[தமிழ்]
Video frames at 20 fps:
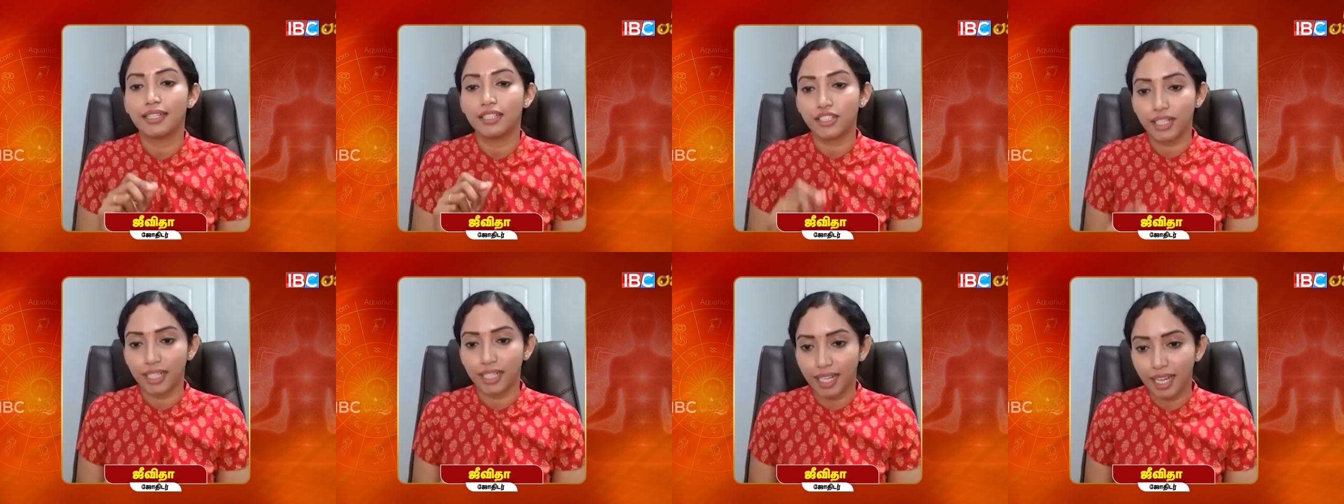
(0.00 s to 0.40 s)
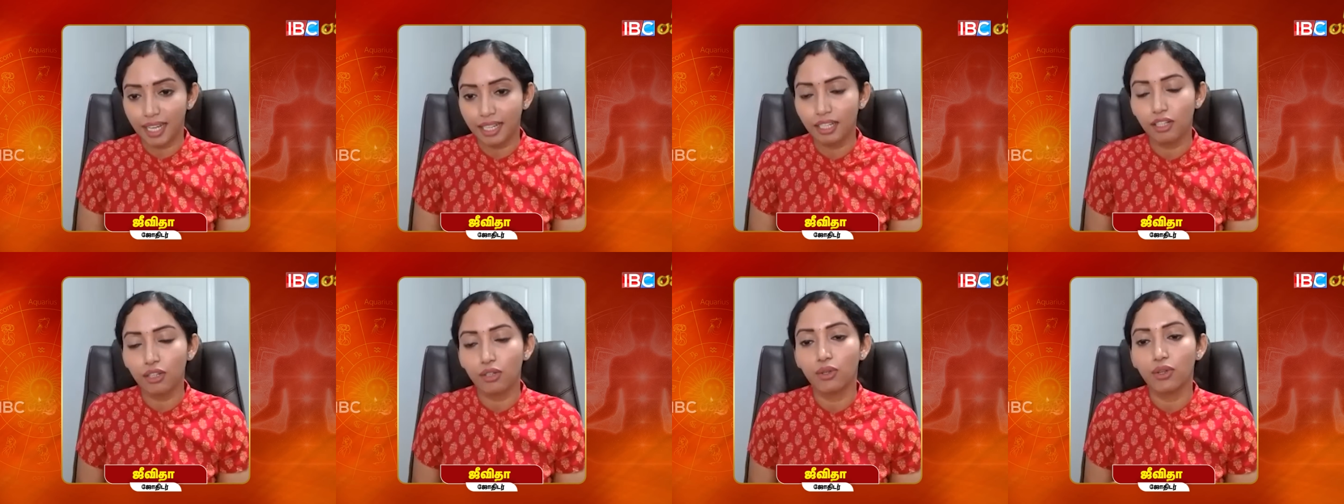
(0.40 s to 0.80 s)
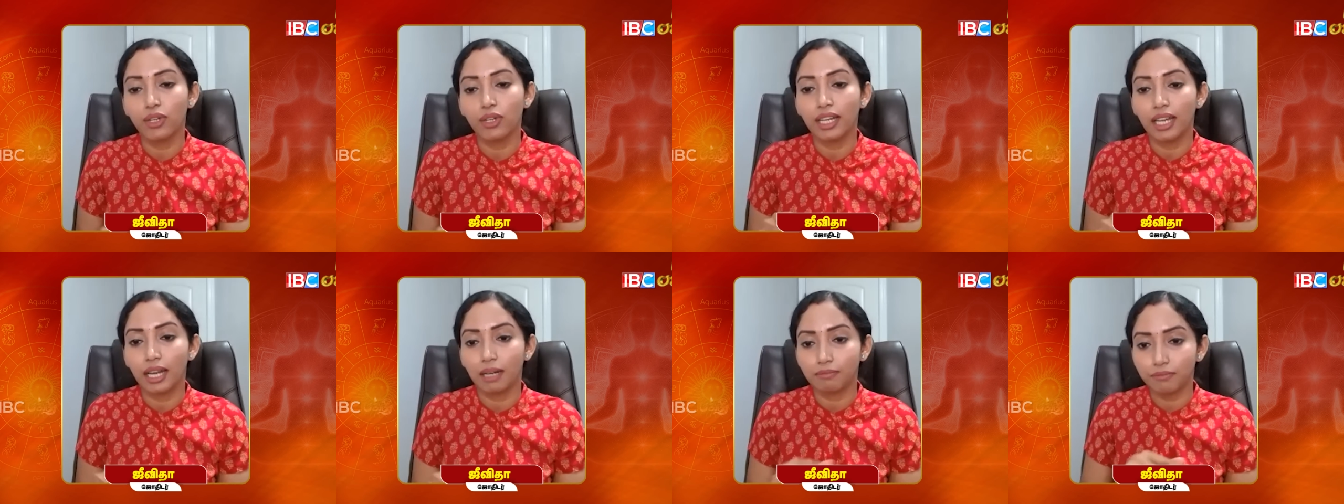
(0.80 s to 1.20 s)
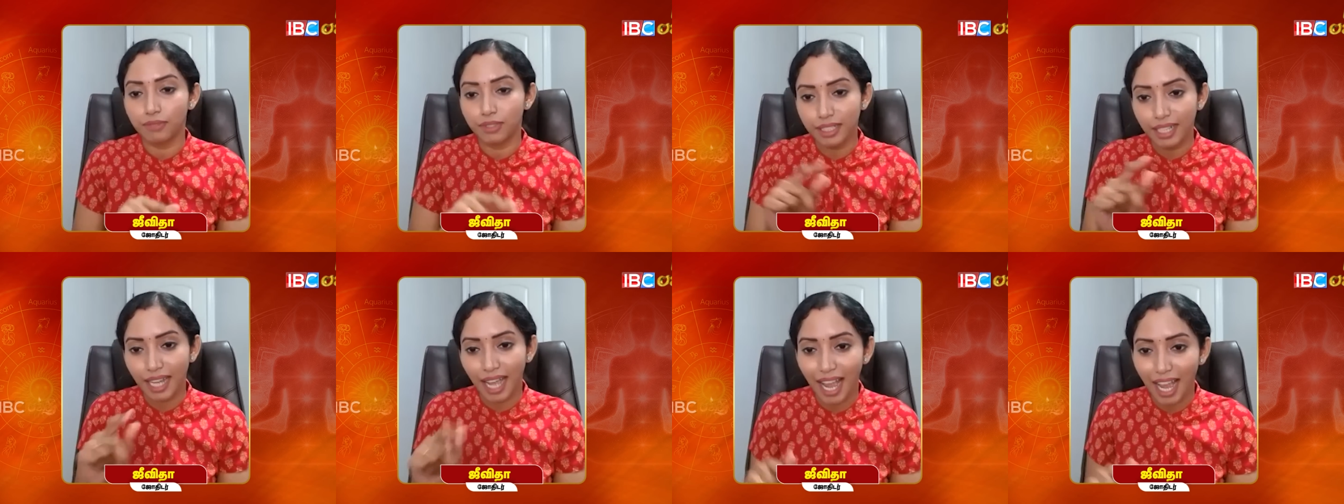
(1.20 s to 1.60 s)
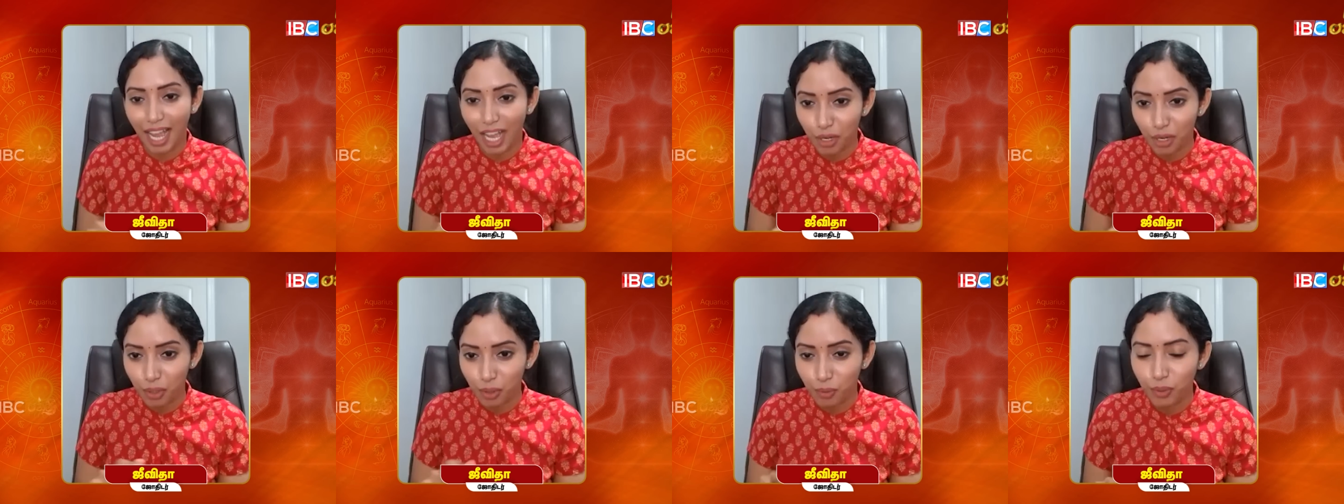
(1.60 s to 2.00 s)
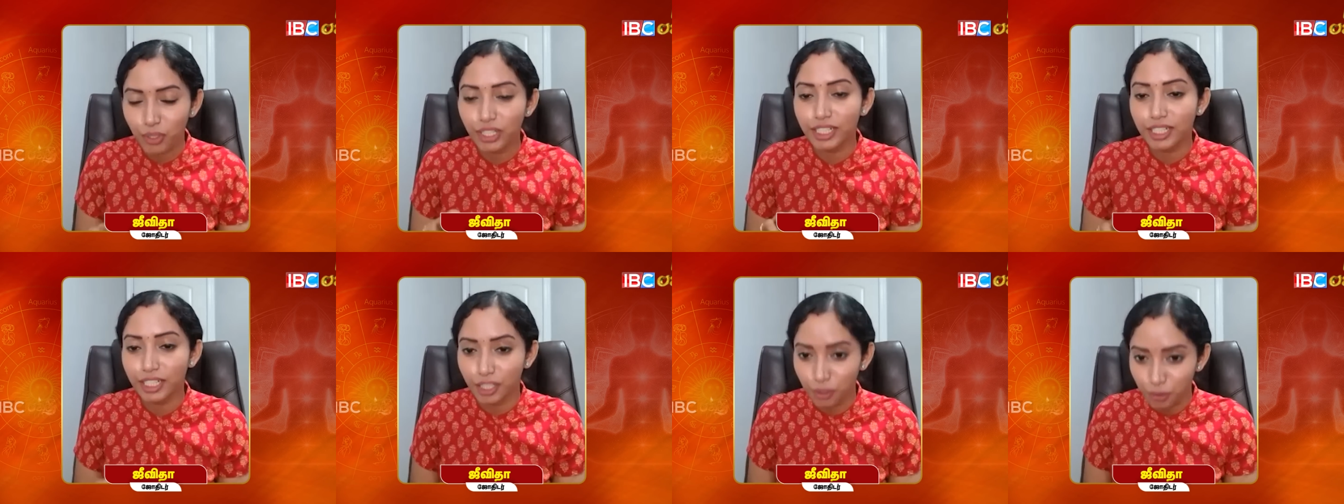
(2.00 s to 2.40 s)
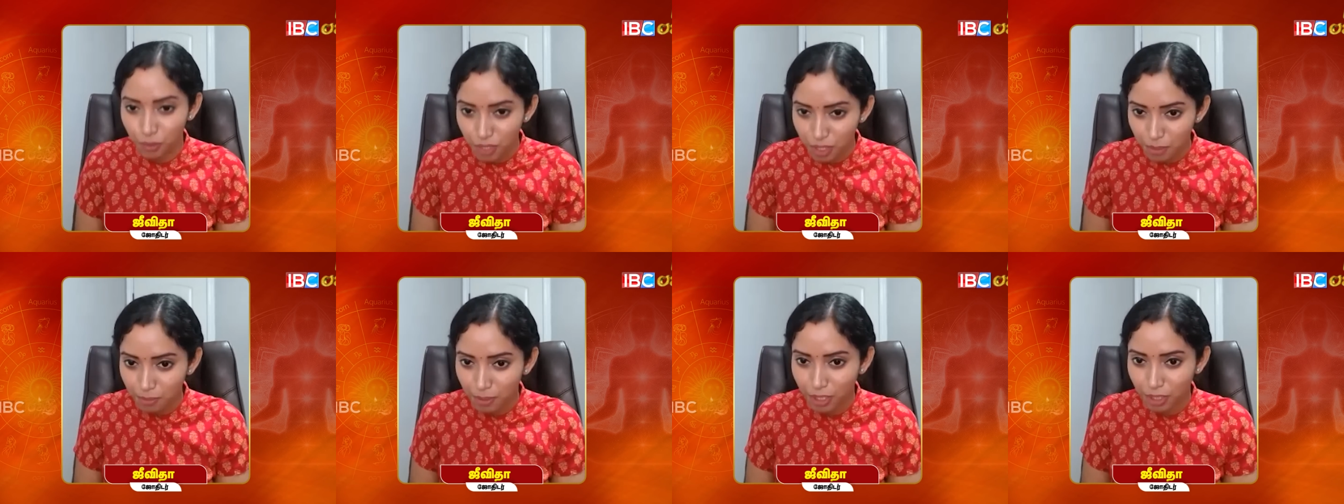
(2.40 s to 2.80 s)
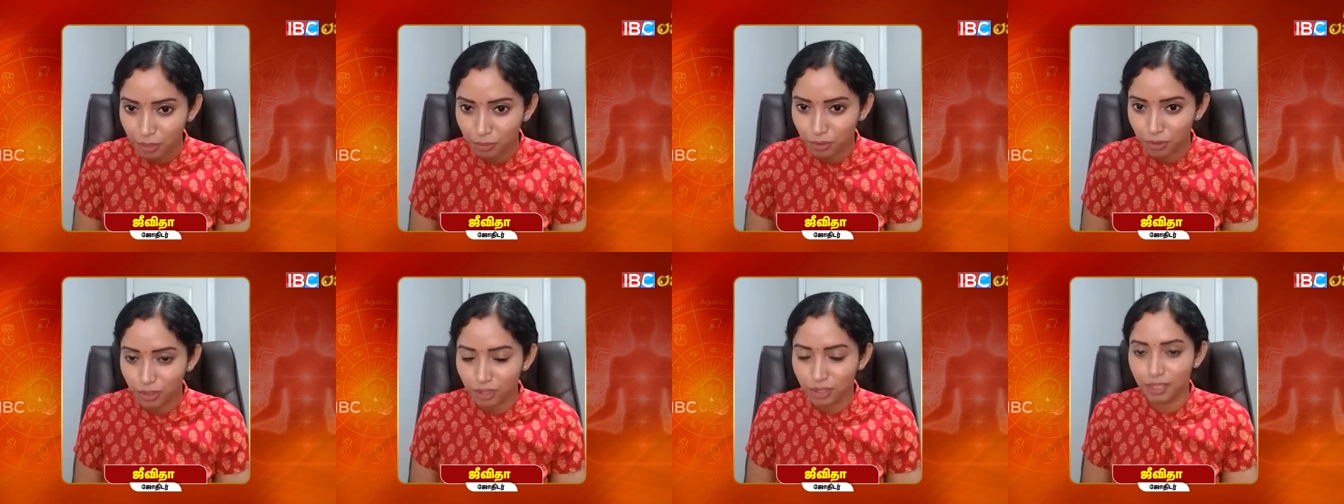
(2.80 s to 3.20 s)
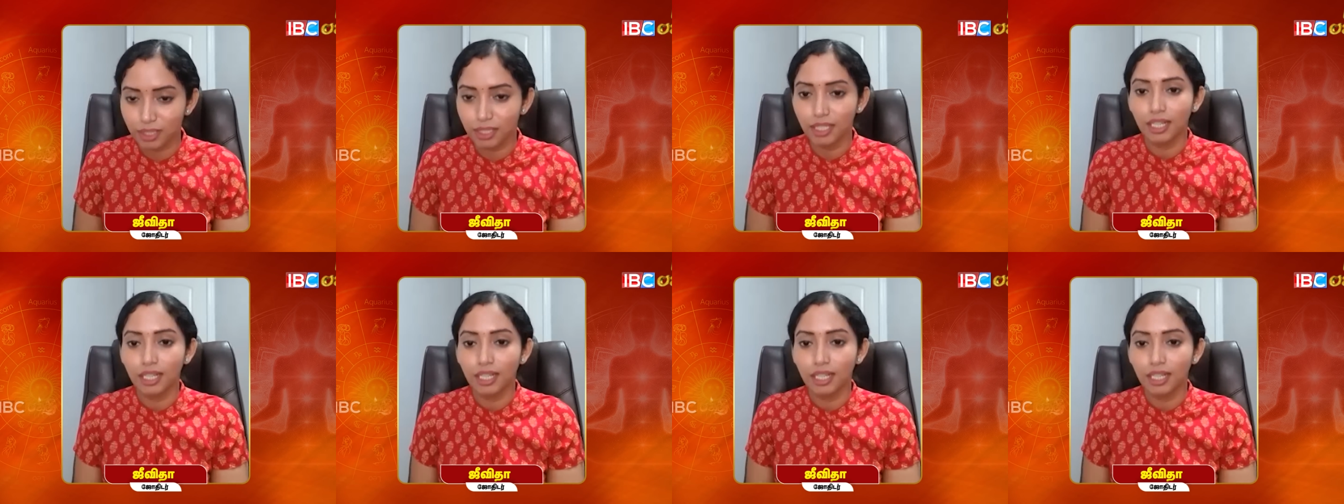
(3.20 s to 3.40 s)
ட்ரையாங்கிளோ இல்லை அப்வர்ட் ஆரோவோ நீங்க யூஸ் பண்ணும்போது